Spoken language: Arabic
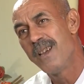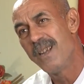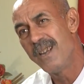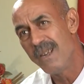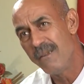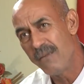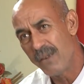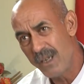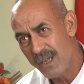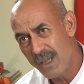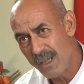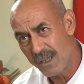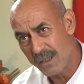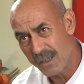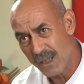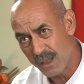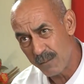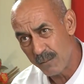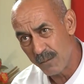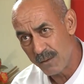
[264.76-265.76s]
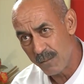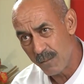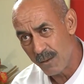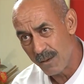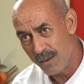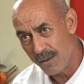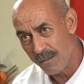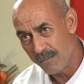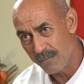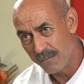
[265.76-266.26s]
قرينا في الرياضيات قسم
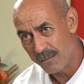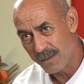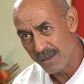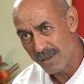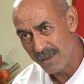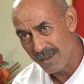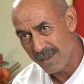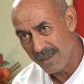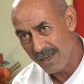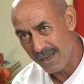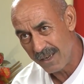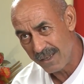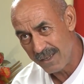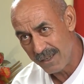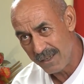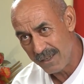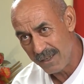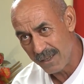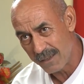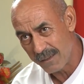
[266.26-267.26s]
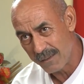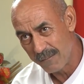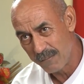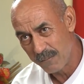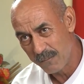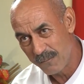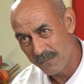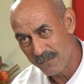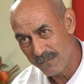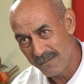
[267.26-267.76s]
قرا الرياضيات
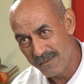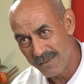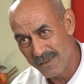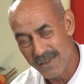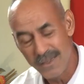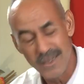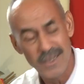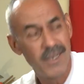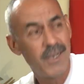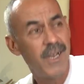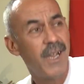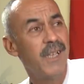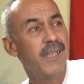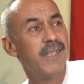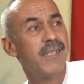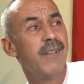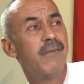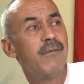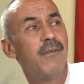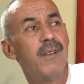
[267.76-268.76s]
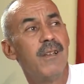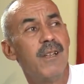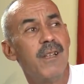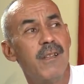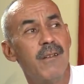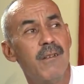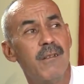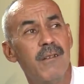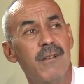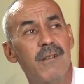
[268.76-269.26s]
قعدنا
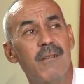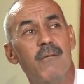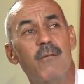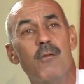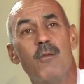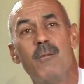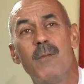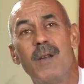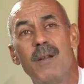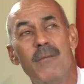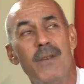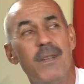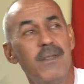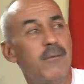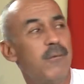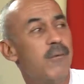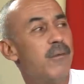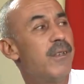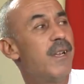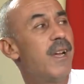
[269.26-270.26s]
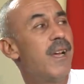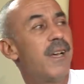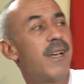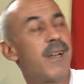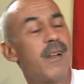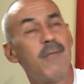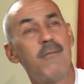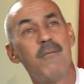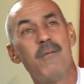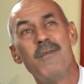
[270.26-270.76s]
في فوق بربات وقلنا
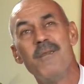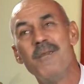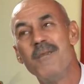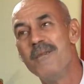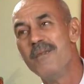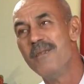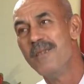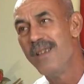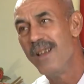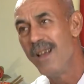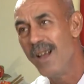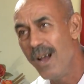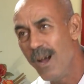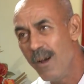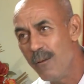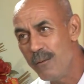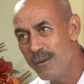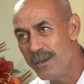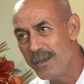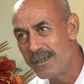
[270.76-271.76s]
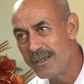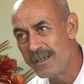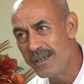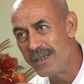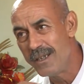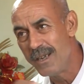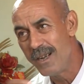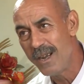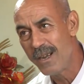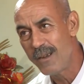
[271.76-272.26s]
قراو هاو اكس
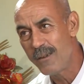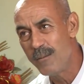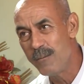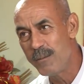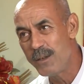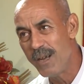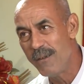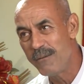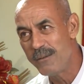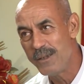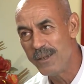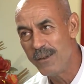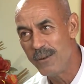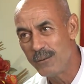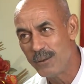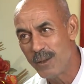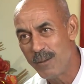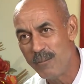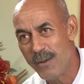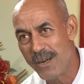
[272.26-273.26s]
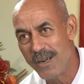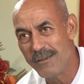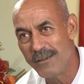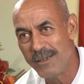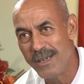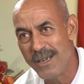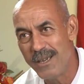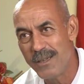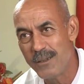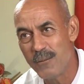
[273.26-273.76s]
يغريك ومش عارف شي اونتر
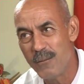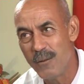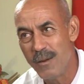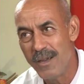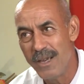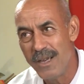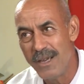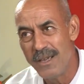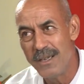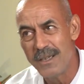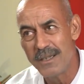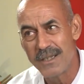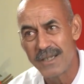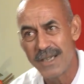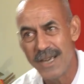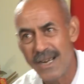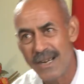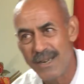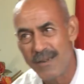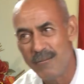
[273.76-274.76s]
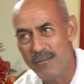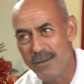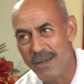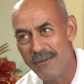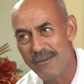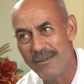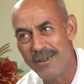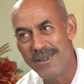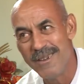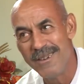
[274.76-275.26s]
بارونتيز اكس كاري ومش
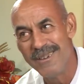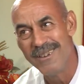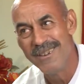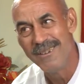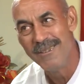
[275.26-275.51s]
عارف تاع